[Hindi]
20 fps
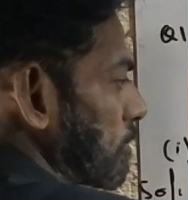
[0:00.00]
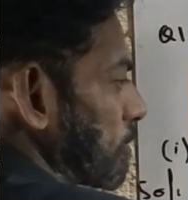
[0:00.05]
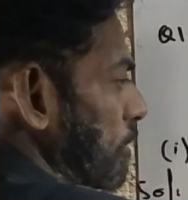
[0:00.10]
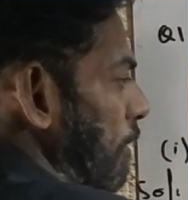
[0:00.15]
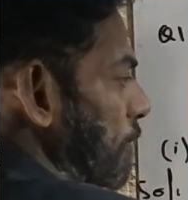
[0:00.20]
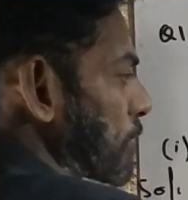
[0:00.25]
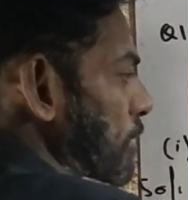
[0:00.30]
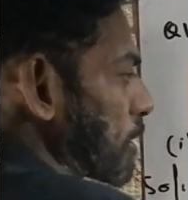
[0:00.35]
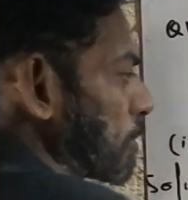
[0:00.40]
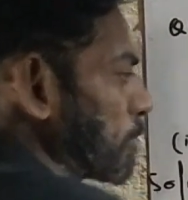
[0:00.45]

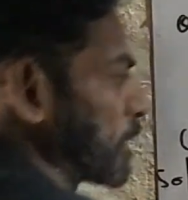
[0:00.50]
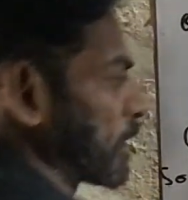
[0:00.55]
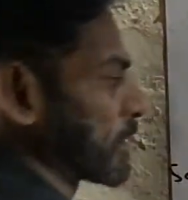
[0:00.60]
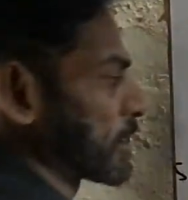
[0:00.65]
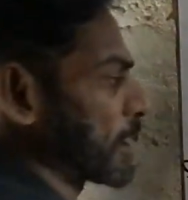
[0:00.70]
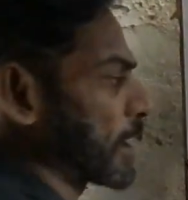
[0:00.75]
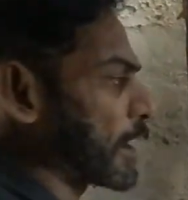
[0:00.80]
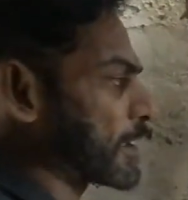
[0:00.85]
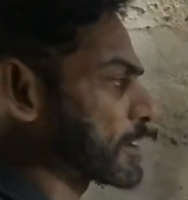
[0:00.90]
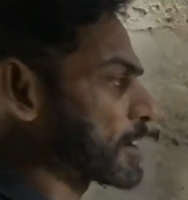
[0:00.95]
15 मिनट
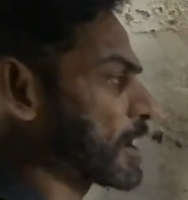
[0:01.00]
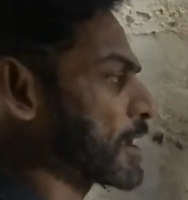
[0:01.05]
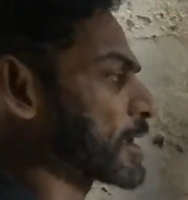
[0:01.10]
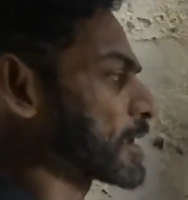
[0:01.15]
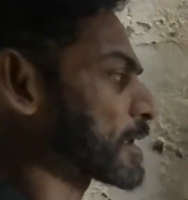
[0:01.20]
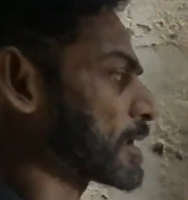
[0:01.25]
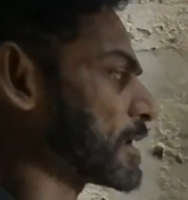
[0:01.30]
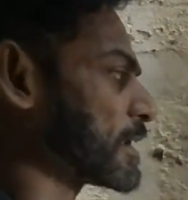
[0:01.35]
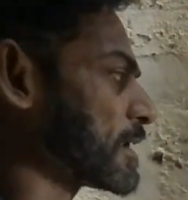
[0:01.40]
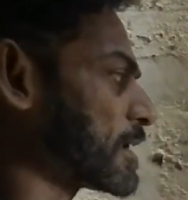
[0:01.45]
याद रहे
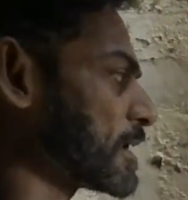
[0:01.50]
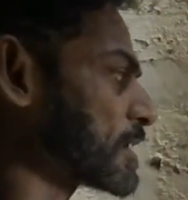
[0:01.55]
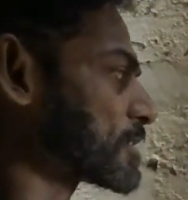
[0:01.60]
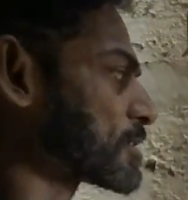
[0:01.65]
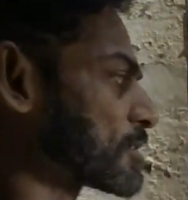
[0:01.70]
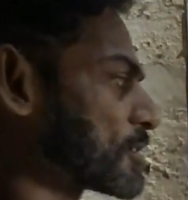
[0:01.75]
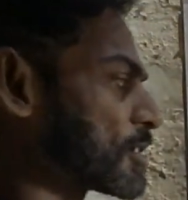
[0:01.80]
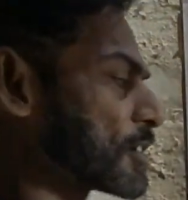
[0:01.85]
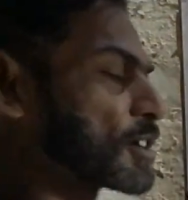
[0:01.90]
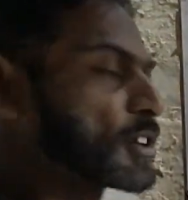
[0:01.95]
कि इस
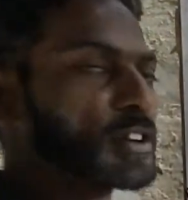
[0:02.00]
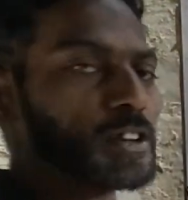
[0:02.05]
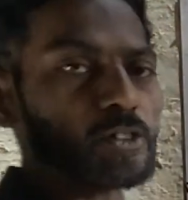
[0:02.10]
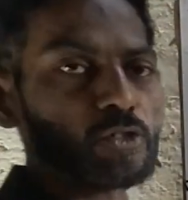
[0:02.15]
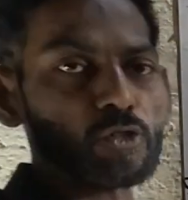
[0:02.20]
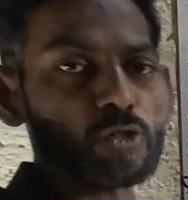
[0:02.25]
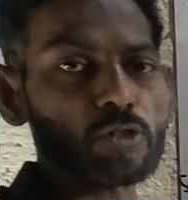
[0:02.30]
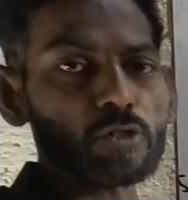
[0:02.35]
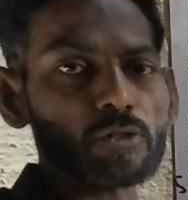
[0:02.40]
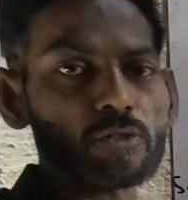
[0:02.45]
डिग्री
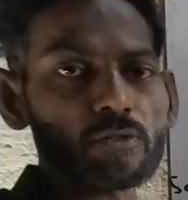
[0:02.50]
को